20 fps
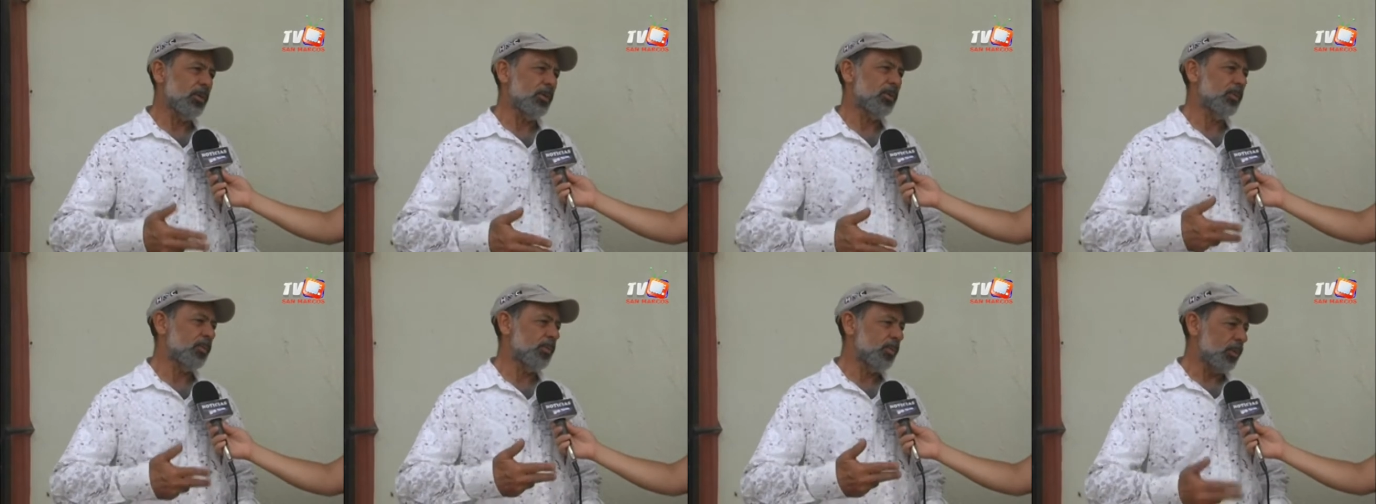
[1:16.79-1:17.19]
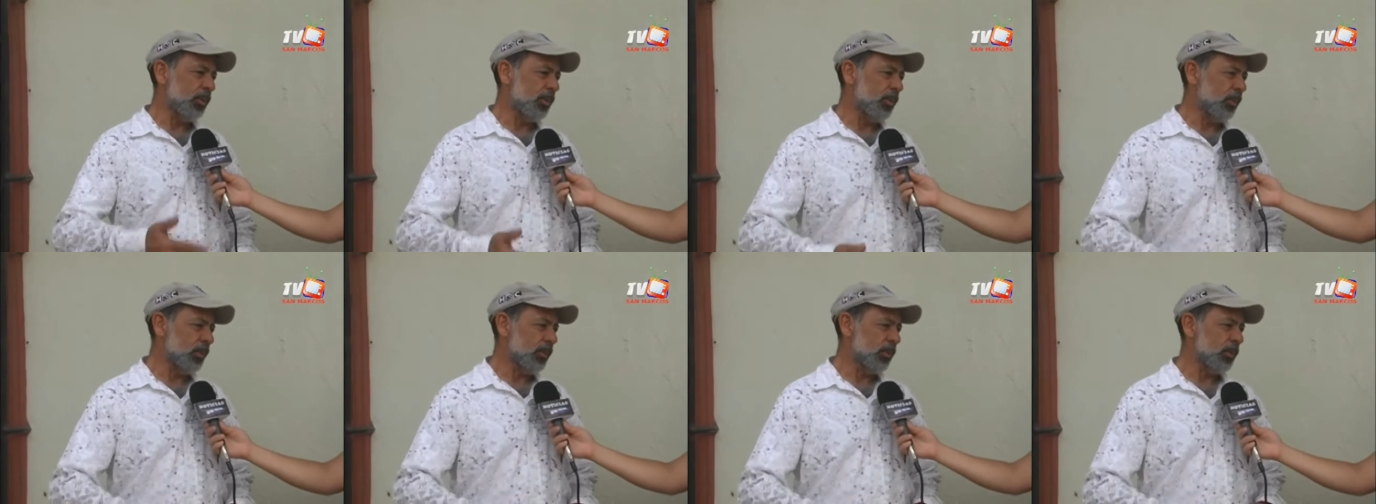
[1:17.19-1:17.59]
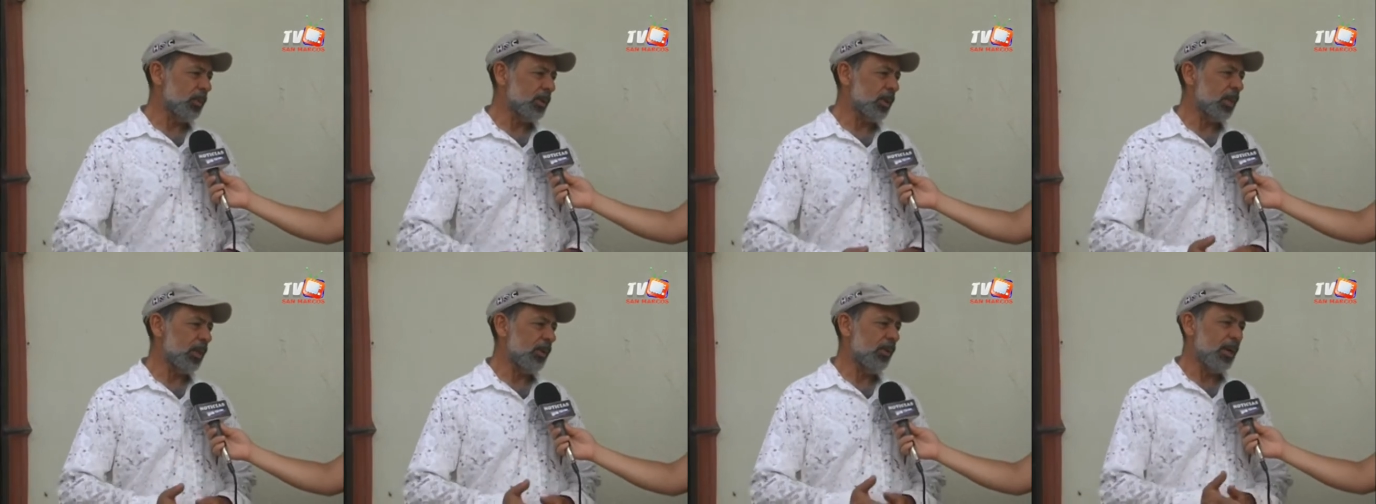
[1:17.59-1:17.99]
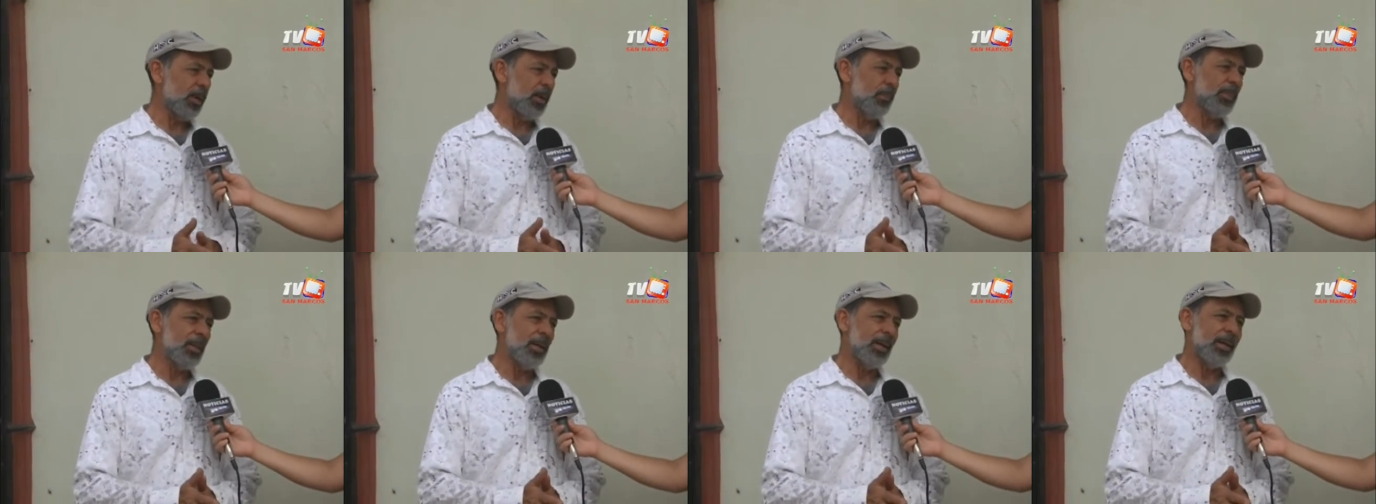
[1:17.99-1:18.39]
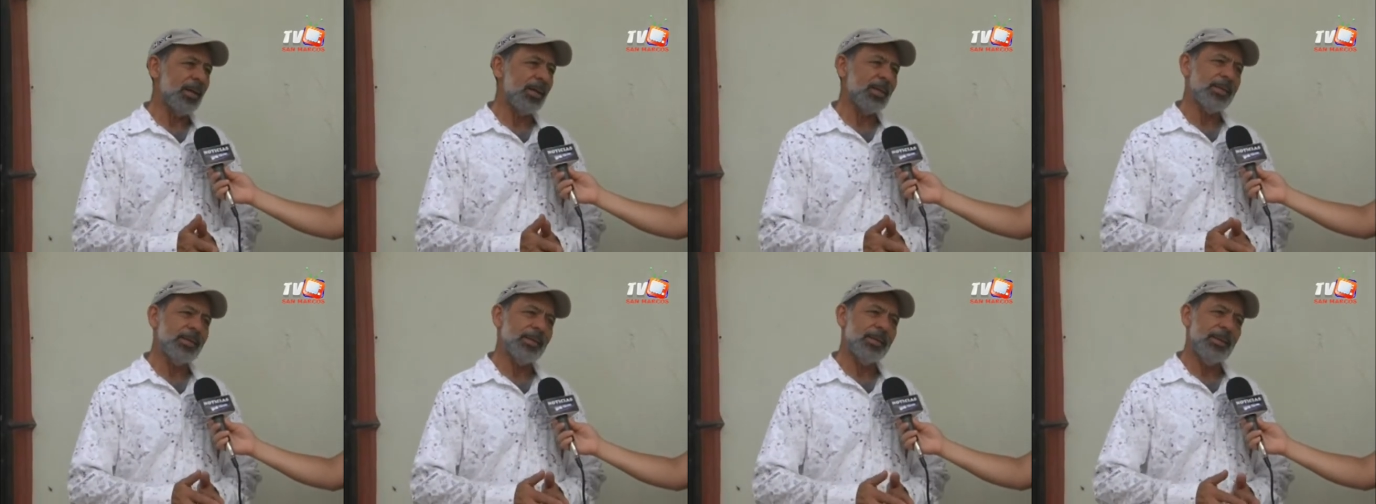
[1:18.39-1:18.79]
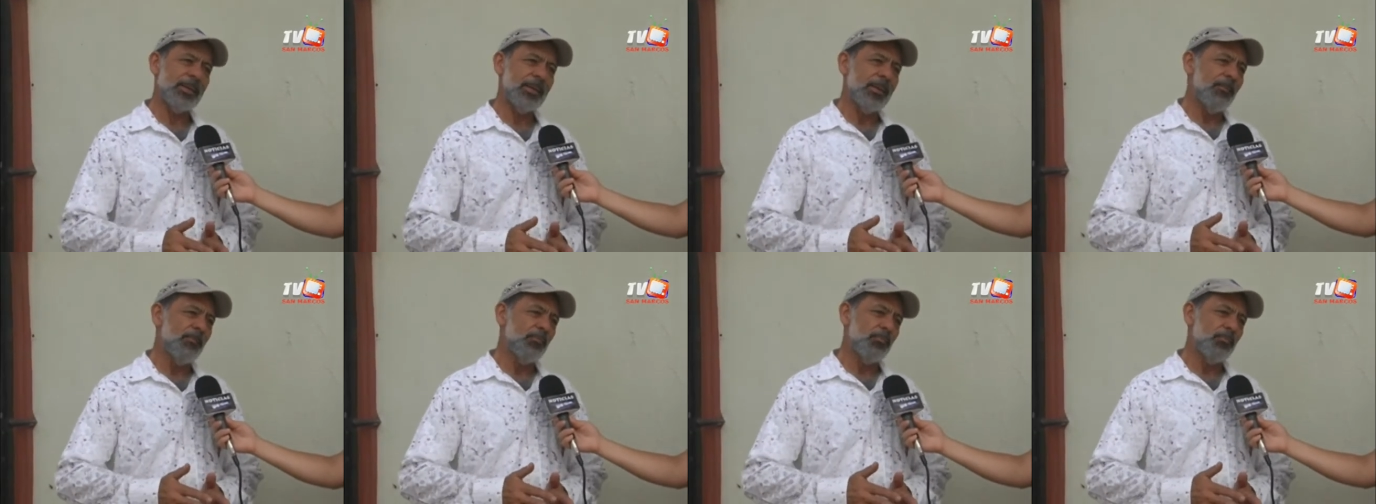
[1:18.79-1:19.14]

esos productos que van a aplicar esta